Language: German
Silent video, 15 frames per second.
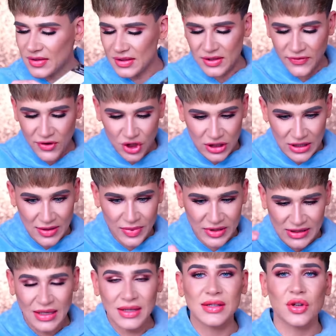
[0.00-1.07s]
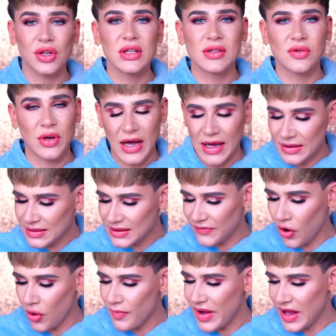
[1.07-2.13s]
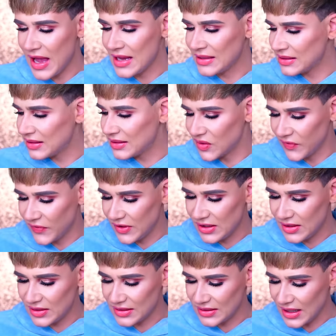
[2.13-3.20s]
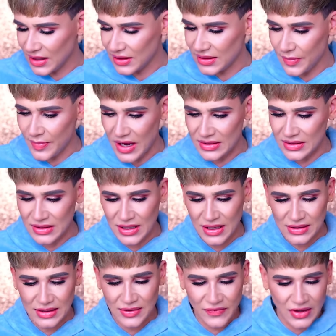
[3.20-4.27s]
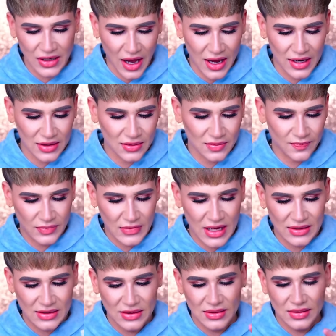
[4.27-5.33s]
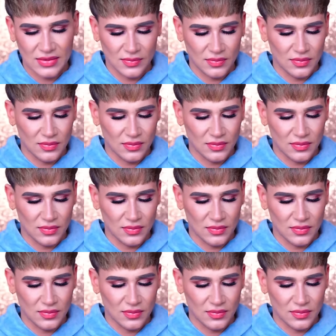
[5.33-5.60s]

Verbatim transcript: also ich verstehe bis jetzt noch nicht so ganz, warum bei Essence so viele Sachen dabei sind, die halt irgendwie kein Essence